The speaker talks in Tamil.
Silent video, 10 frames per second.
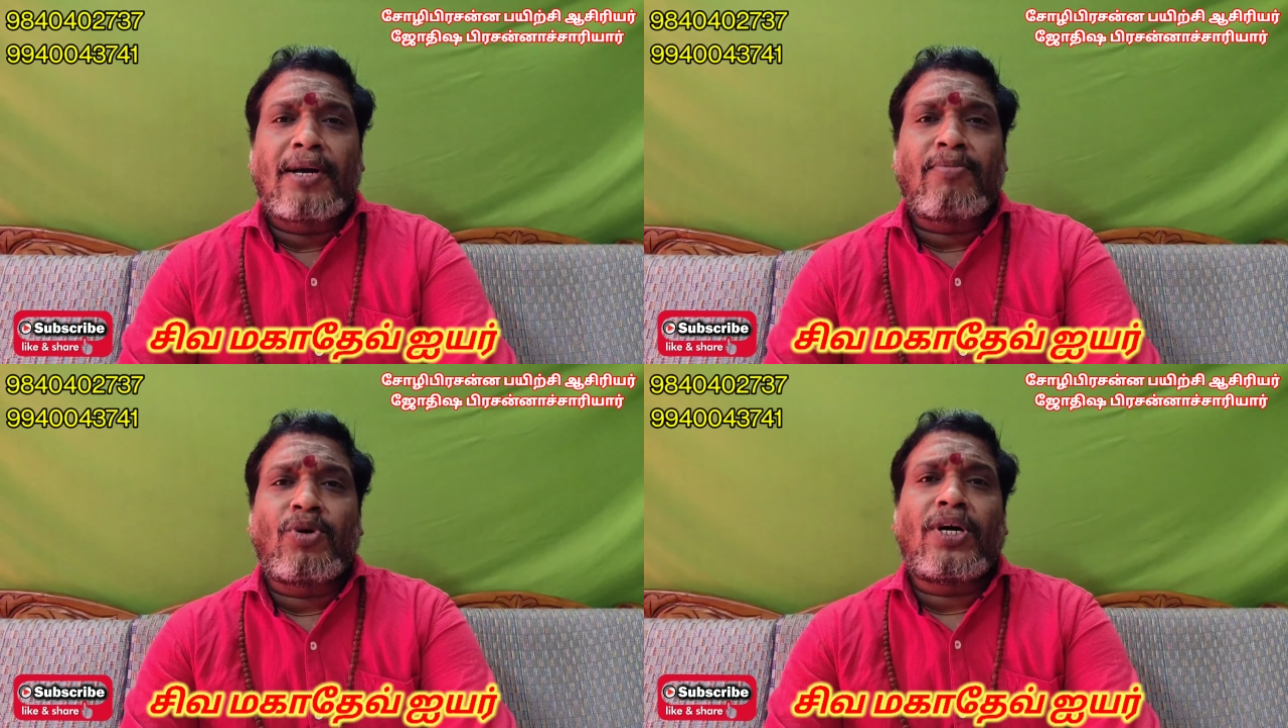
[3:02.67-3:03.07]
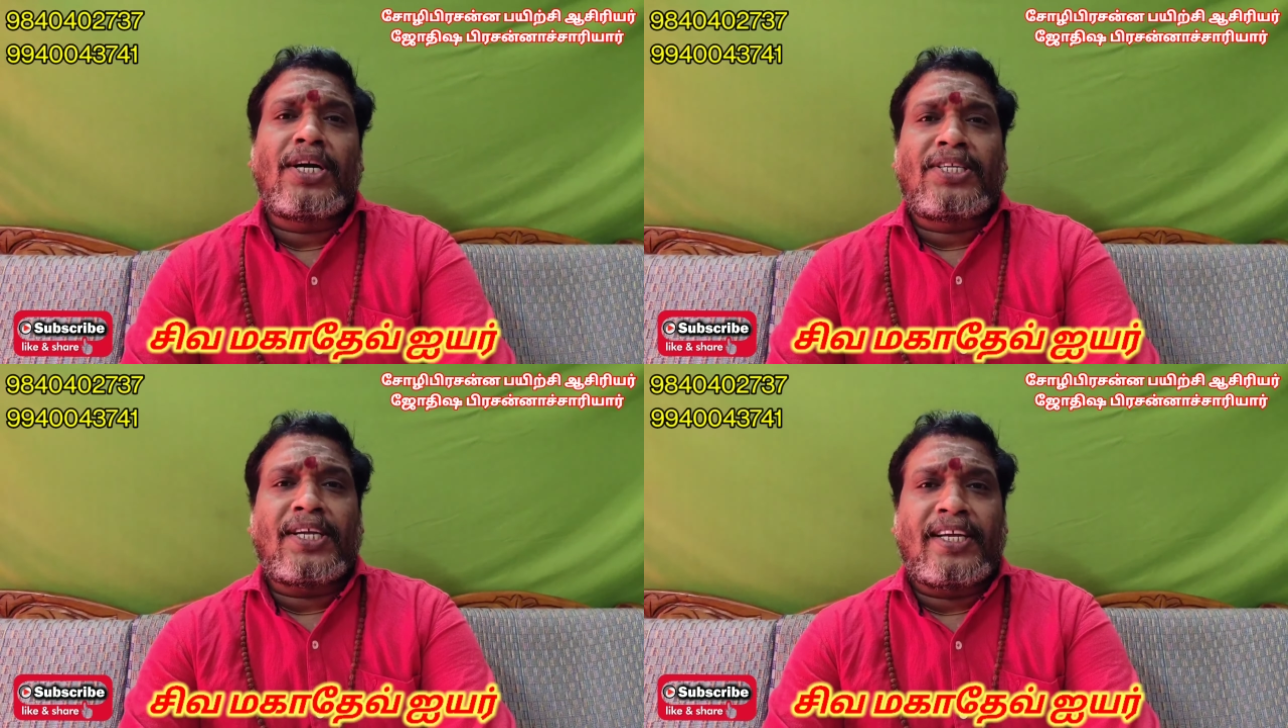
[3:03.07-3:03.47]
ஆறுமுக
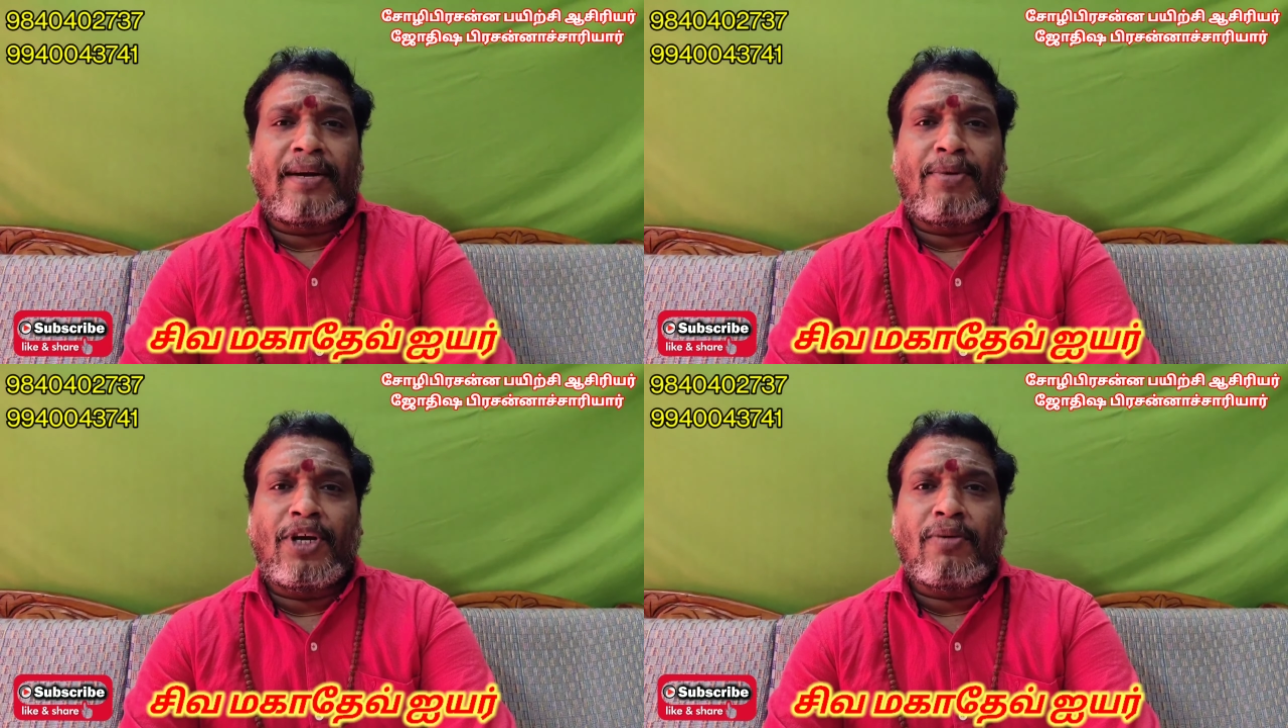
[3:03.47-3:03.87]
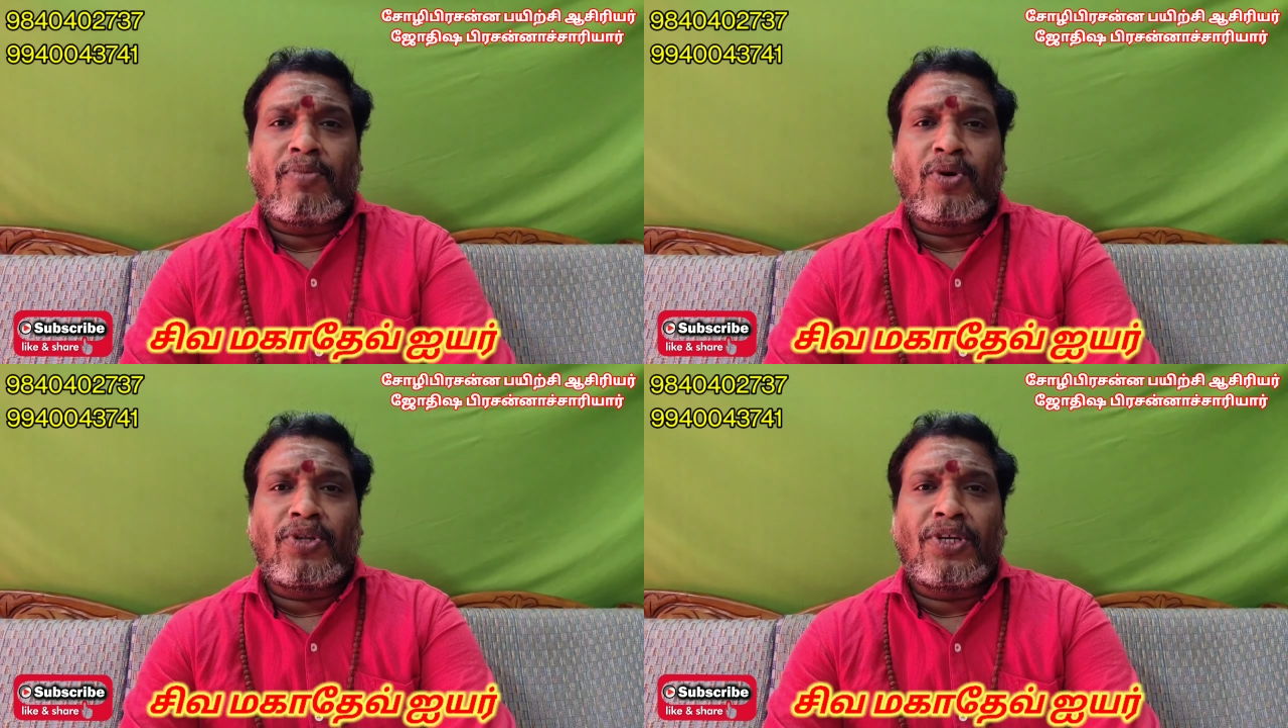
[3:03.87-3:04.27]
அர்ச்சனை
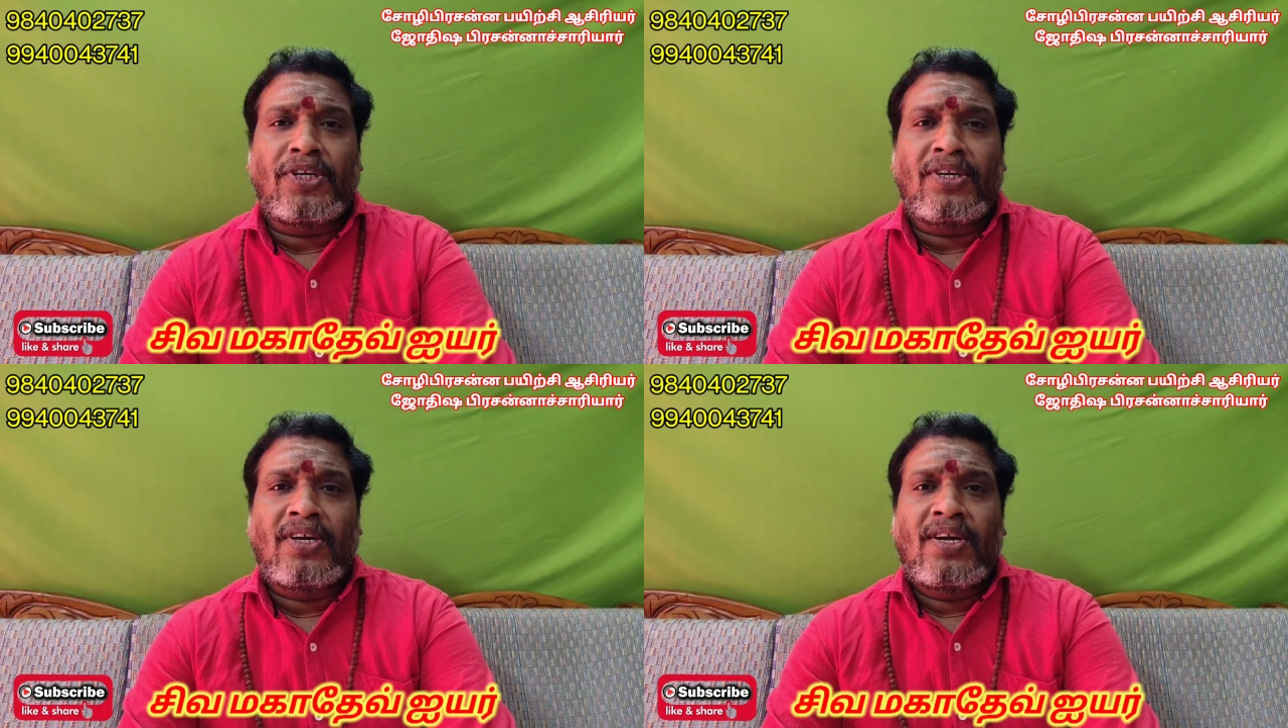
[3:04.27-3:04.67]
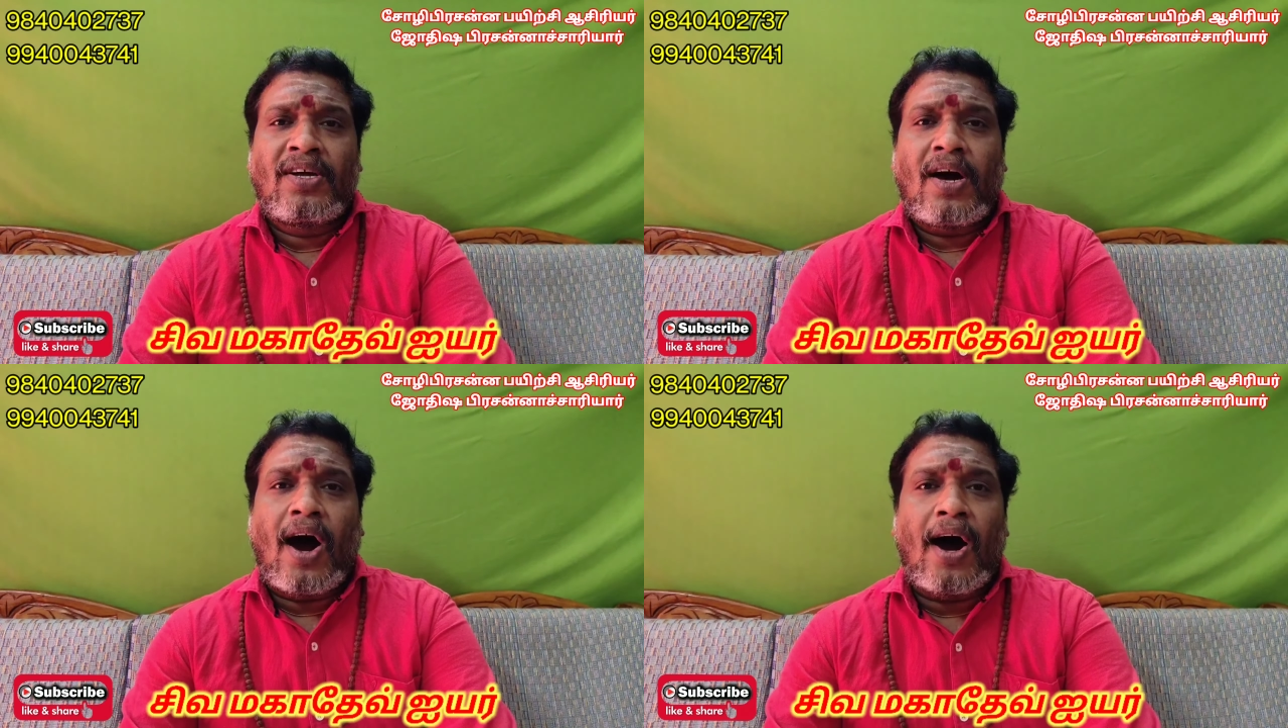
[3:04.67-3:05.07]
அப்படின்னும் போது
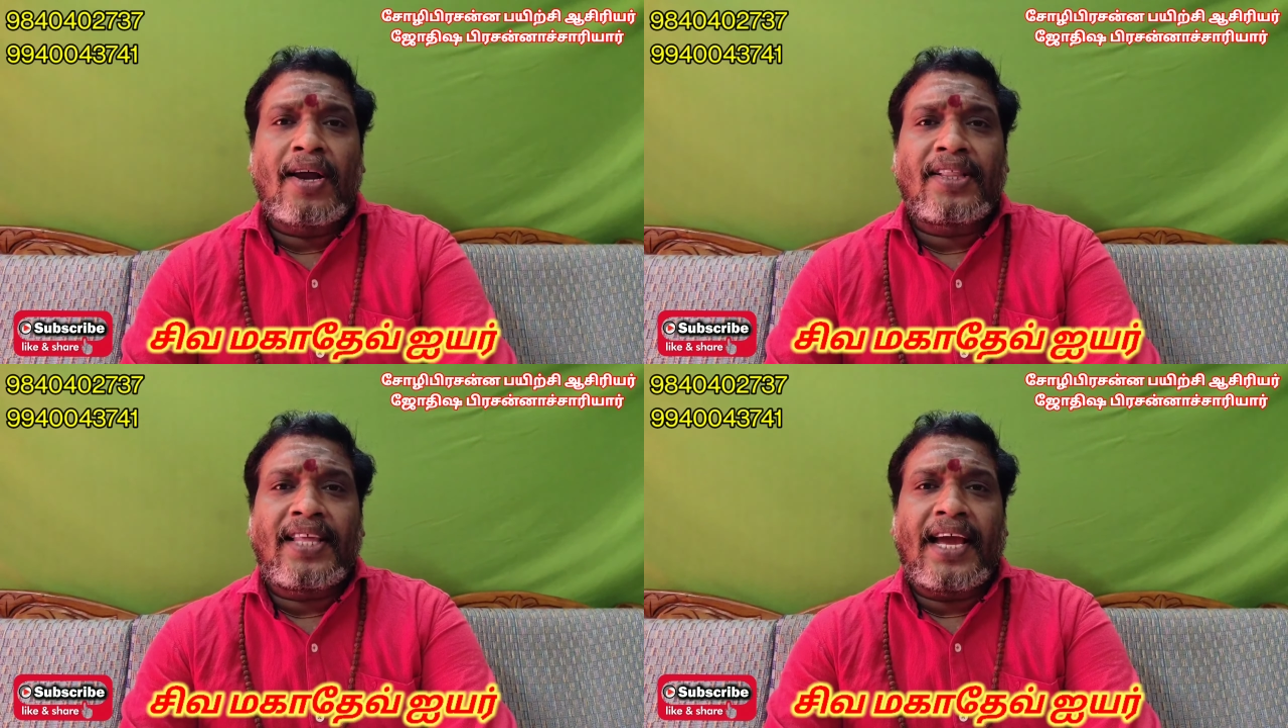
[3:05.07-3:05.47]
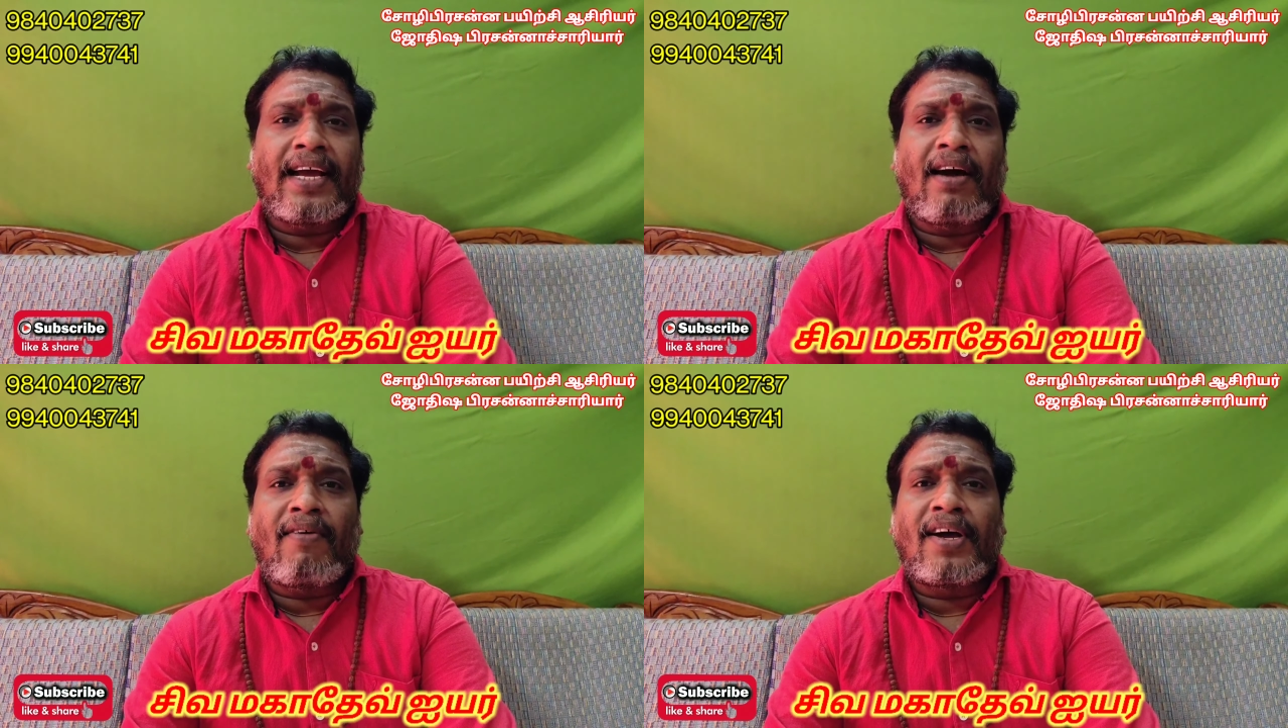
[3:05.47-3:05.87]
ஆறு
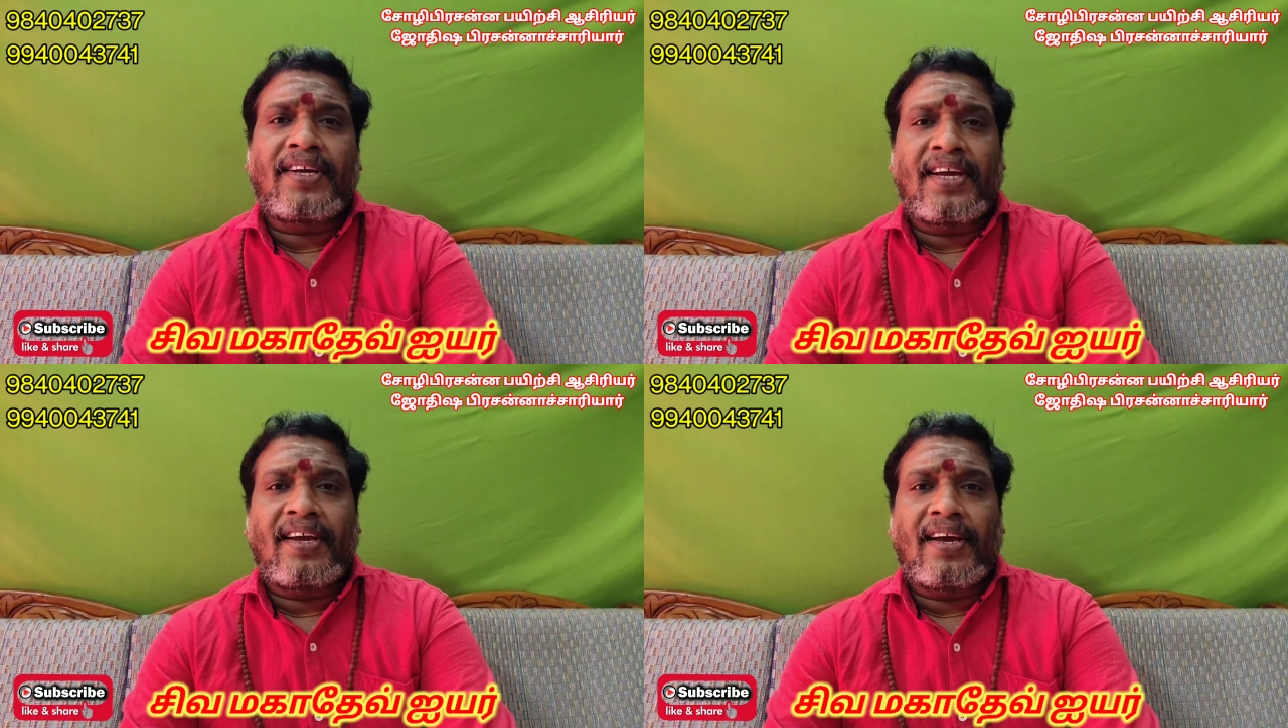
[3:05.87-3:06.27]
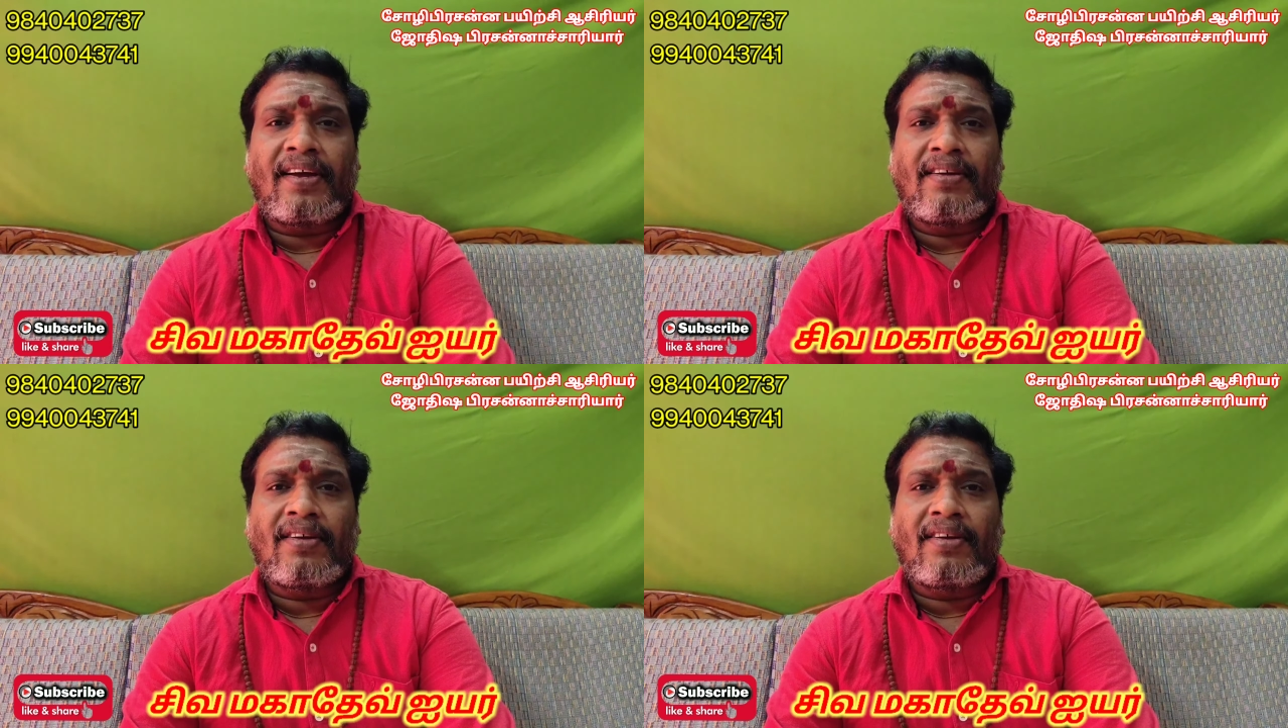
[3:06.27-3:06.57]
தேங்காய் வாங்கிங்க